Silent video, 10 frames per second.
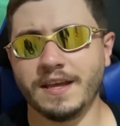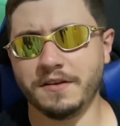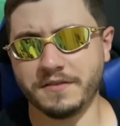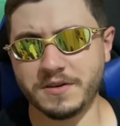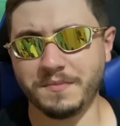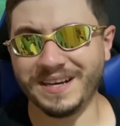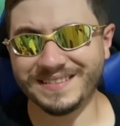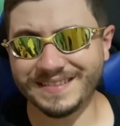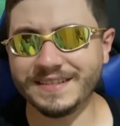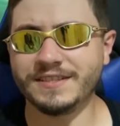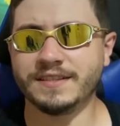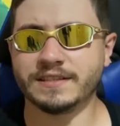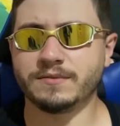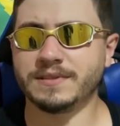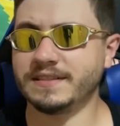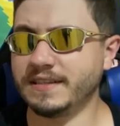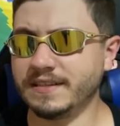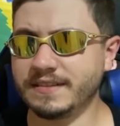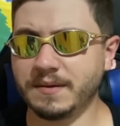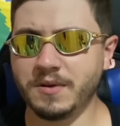Eu vejo bastante nas ruas aqui
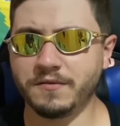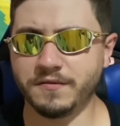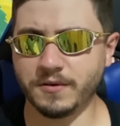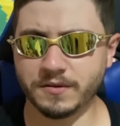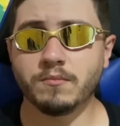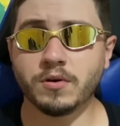esse caminhão foto.